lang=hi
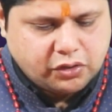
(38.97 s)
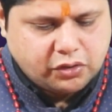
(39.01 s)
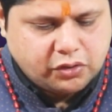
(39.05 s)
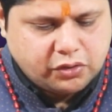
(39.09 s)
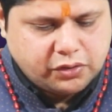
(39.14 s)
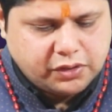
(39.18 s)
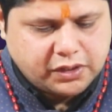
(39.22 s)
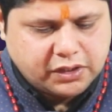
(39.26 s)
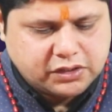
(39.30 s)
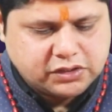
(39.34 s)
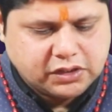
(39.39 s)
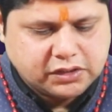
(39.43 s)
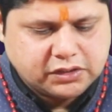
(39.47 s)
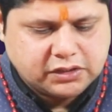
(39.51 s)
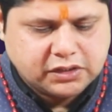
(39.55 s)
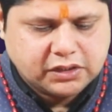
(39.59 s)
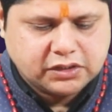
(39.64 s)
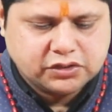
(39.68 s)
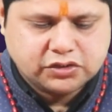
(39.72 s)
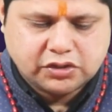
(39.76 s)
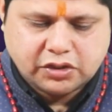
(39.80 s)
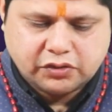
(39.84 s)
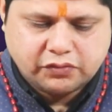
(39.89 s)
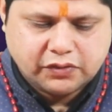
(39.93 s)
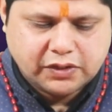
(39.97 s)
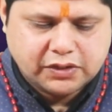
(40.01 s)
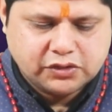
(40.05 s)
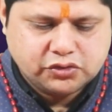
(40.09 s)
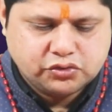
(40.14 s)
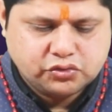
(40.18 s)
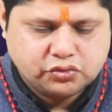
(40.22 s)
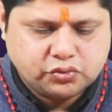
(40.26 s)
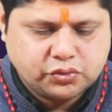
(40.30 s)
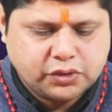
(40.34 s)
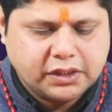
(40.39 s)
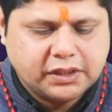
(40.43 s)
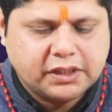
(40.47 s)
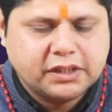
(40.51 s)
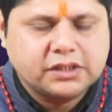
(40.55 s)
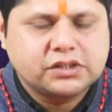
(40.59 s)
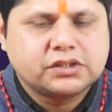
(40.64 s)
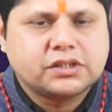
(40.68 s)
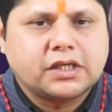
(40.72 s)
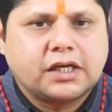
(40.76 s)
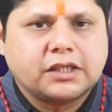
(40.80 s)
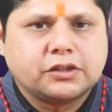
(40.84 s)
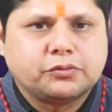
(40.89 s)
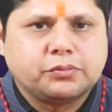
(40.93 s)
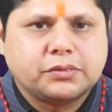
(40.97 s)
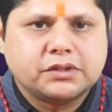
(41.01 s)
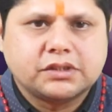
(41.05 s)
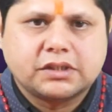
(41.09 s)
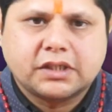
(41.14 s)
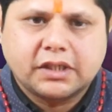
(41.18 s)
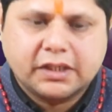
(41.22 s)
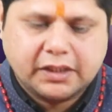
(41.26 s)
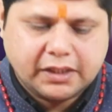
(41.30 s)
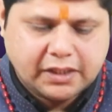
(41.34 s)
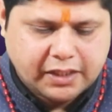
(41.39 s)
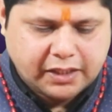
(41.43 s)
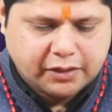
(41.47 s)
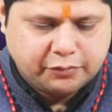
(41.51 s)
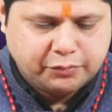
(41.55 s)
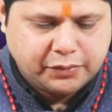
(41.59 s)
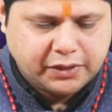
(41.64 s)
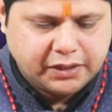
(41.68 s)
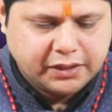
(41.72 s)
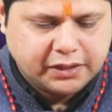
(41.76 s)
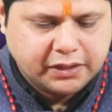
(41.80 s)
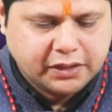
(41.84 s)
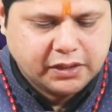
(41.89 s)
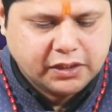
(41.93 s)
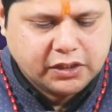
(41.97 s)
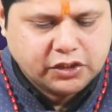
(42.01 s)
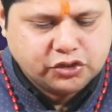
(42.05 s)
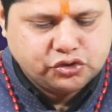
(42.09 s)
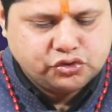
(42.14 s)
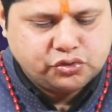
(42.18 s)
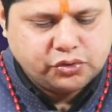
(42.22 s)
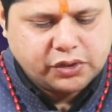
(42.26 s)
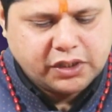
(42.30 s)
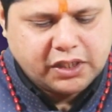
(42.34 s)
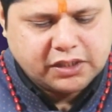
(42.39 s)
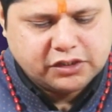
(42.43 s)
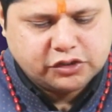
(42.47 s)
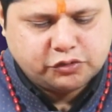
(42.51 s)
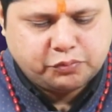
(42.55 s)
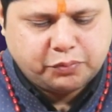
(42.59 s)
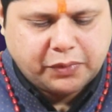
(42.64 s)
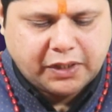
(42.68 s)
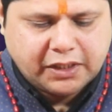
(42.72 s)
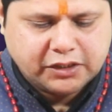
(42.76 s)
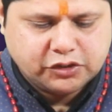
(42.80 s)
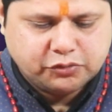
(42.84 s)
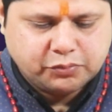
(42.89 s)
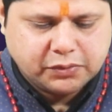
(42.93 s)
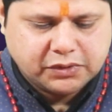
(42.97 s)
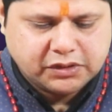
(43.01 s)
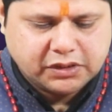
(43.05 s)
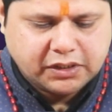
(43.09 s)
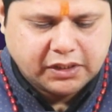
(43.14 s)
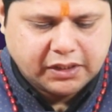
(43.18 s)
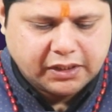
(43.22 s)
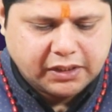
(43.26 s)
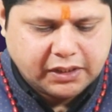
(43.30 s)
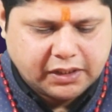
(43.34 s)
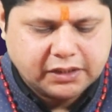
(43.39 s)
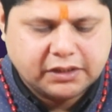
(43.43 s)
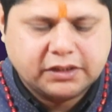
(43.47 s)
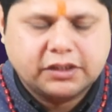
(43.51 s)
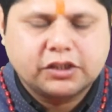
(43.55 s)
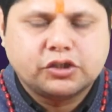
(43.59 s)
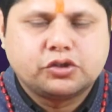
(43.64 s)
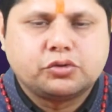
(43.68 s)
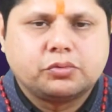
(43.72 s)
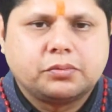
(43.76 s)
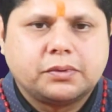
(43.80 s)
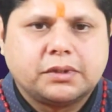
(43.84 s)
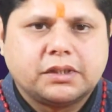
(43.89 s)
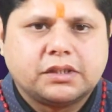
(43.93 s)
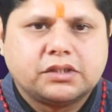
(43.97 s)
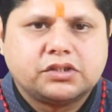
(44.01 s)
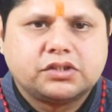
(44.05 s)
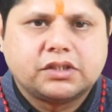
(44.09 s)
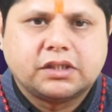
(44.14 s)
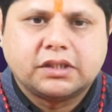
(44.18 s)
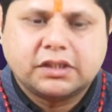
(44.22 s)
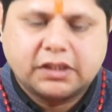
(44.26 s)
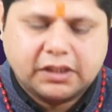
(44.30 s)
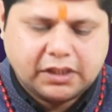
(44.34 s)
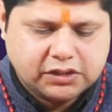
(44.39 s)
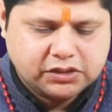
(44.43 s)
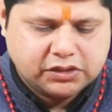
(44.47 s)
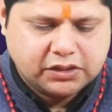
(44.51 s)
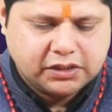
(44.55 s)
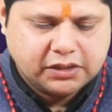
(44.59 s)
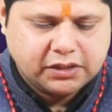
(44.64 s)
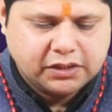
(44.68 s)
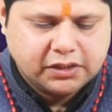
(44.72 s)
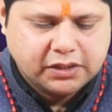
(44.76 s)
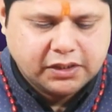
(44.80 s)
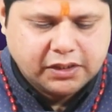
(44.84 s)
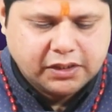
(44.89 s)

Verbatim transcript: और नक्षत्र श्रवण सूर्योदय सात बजकर ग्यारह मिनट सूर्यास्त पाँच बजकर इकतीस मिनट चंद्र राशि